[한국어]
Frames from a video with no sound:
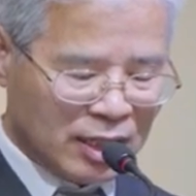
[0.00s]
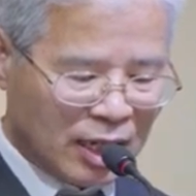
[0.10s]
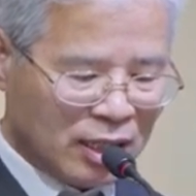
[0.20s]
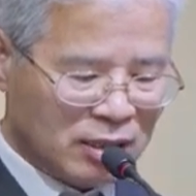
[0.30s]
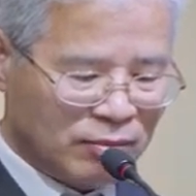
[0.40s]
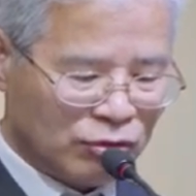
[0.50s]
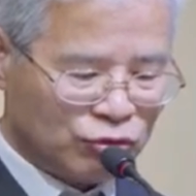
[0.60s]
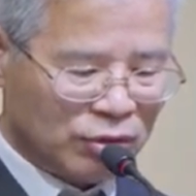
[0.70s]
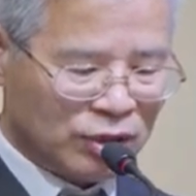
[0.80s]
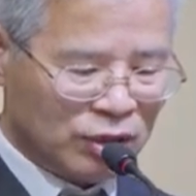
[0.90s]
하나님의
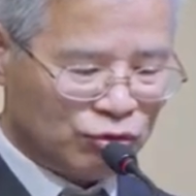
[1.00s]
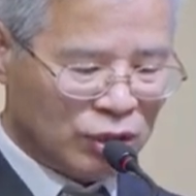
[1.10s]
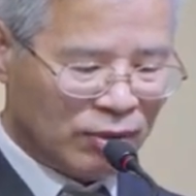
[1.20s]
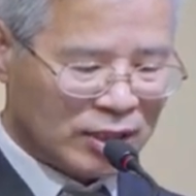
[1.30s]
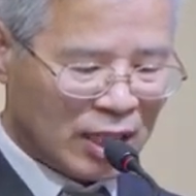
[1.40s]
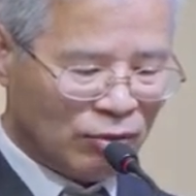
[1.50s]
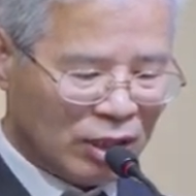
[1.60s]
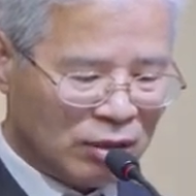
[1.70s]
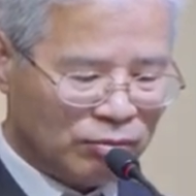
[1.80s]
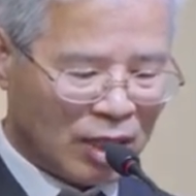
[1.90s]
구원이 우리와
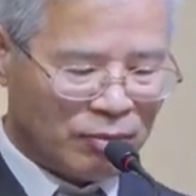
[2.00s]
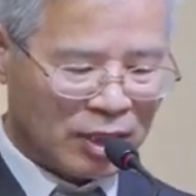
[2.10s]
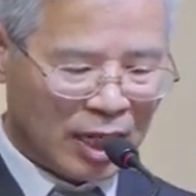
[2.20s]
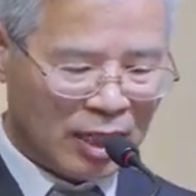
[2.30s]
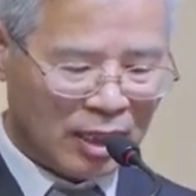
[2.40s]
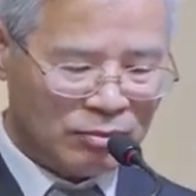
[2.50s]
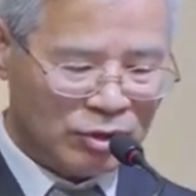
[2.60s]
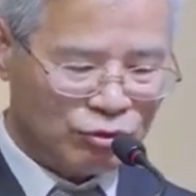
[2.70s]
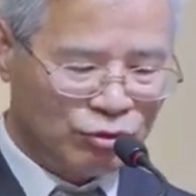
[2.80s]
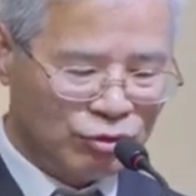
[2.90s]
상관이 없다면
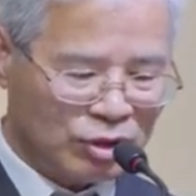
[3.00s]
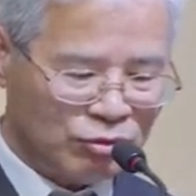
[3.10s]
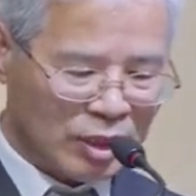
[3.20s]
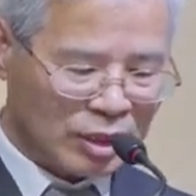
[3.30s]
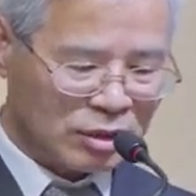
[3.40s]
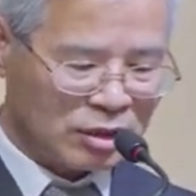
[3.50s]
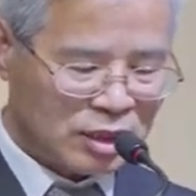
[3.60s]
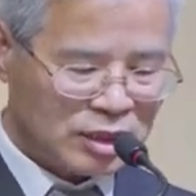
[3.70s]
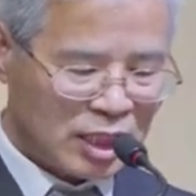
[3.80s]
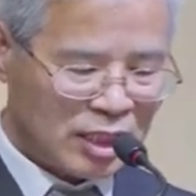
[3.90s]
하나님은 누구를 위해서
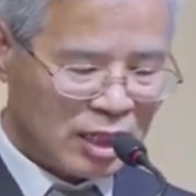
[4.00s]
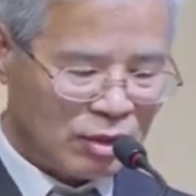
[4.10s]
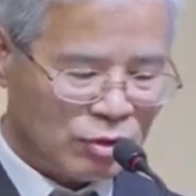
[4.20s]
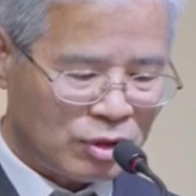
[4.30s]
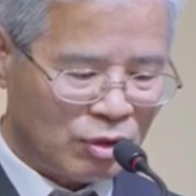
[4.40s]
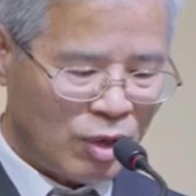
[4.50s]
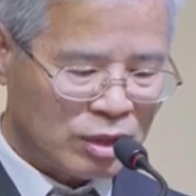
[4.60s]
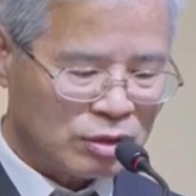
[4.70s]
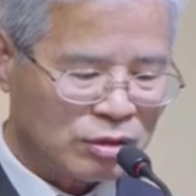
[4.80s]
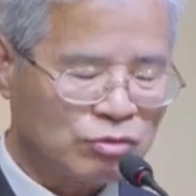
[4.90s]
그 찬란하고
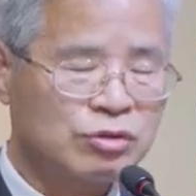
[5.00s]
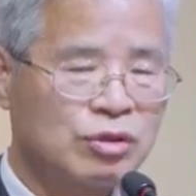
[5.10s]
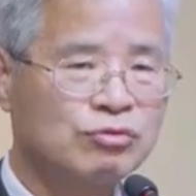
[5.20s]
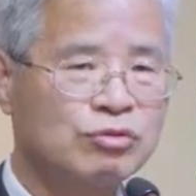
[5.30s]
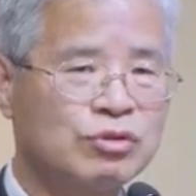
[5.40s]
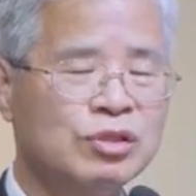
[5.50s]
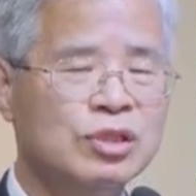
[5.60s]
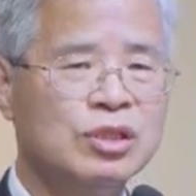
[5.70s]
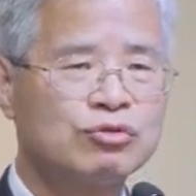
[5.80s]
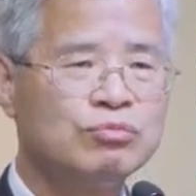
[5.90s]
영광스러운 천국을
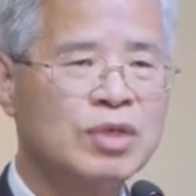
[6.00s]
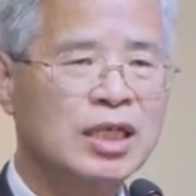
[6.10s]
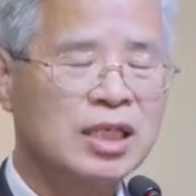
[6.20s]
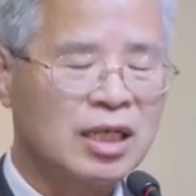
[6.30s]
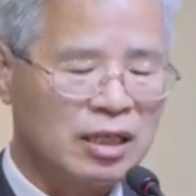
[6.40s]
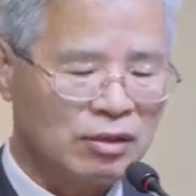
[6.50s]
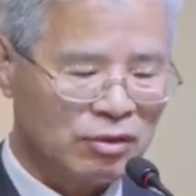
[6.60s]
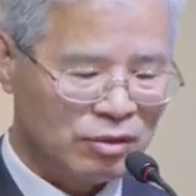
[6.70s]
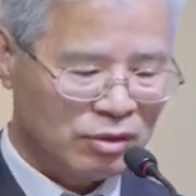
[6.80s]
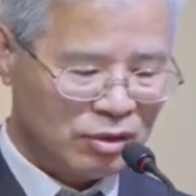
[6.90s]
준비하실까요?
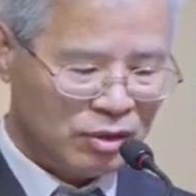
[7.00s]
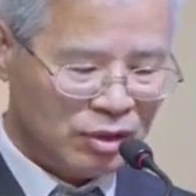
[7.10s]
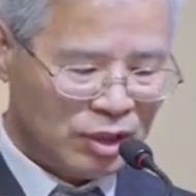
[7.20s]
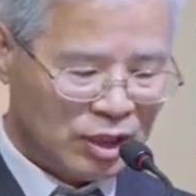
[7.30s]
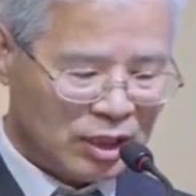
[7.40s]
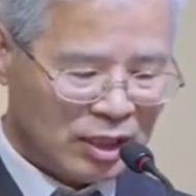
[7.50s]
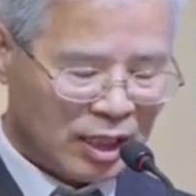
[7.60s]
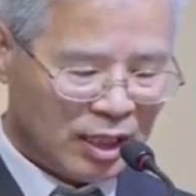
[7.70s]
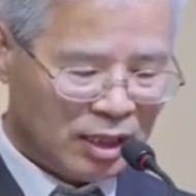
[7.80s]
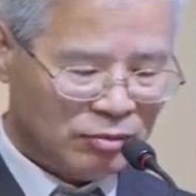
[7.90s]

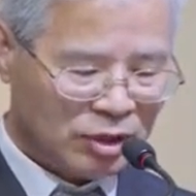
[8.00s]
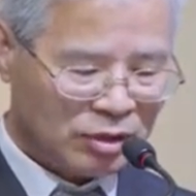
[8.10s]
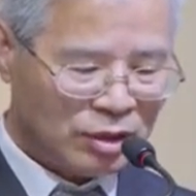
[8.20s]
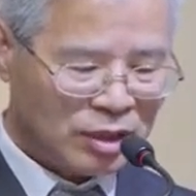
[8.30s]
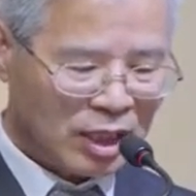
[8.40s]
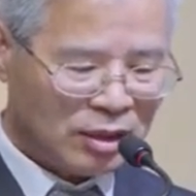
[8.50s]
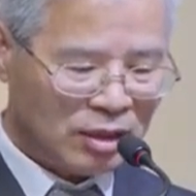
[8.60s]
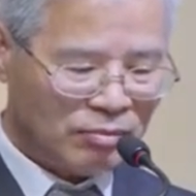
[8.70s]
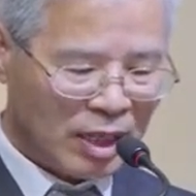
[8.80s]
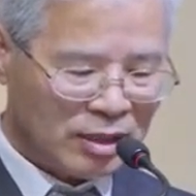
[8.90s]
하나님은
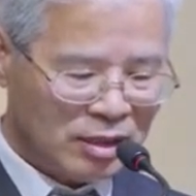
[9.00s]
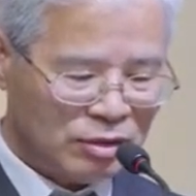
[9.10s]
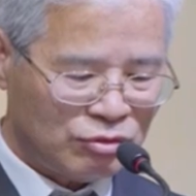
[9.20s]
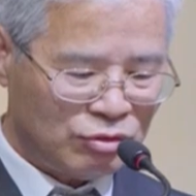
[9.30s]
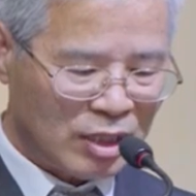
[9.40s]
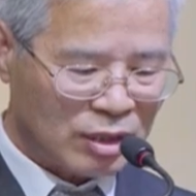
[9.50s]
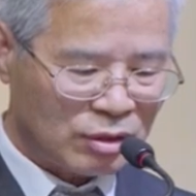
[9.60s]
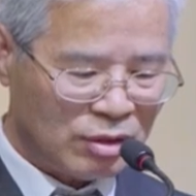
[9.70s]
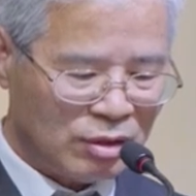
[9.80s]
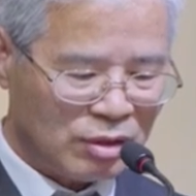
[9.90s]
천사들만을
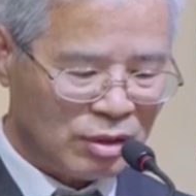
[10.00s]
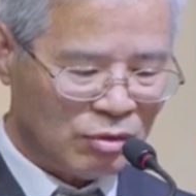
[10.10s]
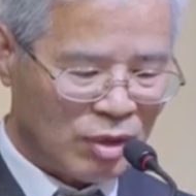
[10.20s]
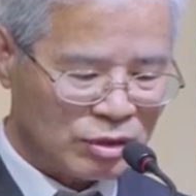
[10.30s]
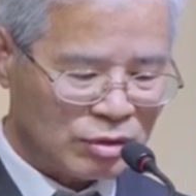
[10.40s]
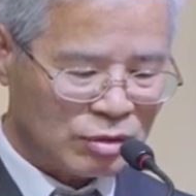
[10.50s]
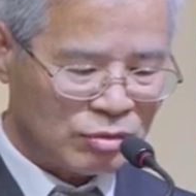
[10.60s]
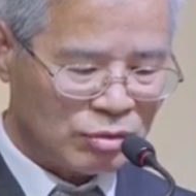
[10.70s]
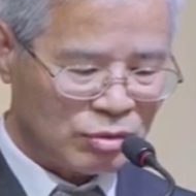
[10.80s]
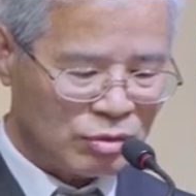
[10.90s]
위해서
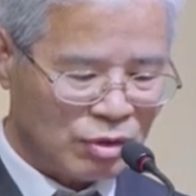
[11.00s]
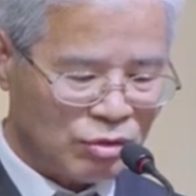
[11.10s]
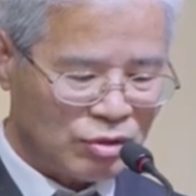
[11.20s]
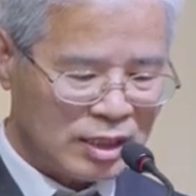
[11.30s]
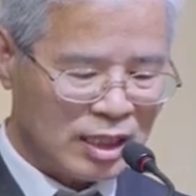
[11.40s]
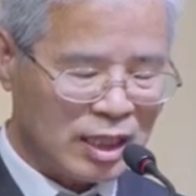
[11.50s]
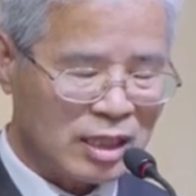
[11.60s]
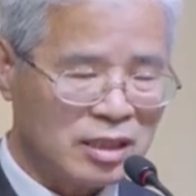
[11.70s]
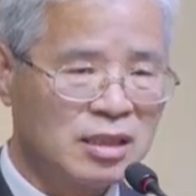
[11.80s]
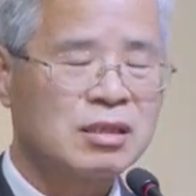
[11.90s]
영광스럽고 거룩한
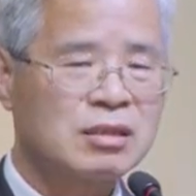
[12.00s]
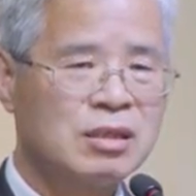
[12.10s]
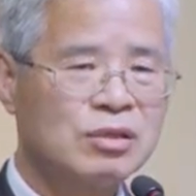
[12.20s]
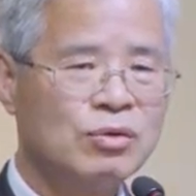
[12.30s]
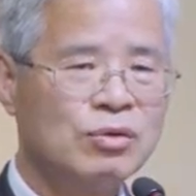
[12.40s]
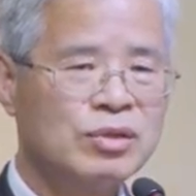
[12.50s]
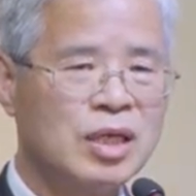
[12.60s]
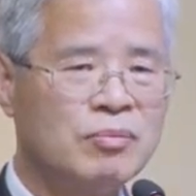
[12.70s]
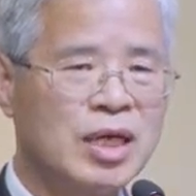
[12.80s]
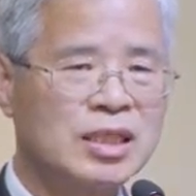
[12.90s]
나라를 결코
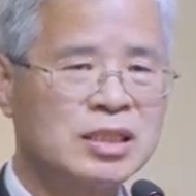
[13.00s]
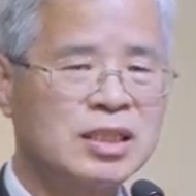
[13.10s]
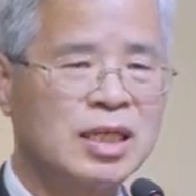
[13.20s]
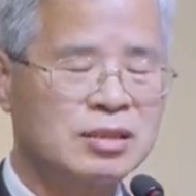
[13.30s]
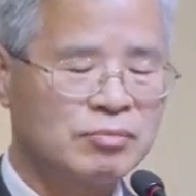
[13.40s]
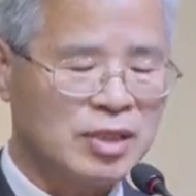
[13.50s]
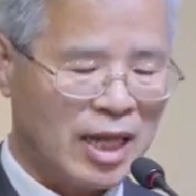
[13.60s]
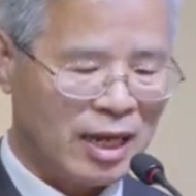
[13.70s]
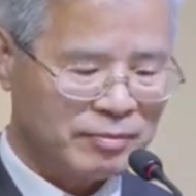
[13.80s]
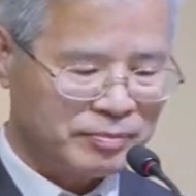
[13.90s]
예비하시지
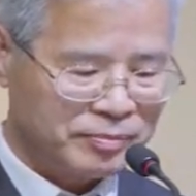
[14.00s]
않습니다.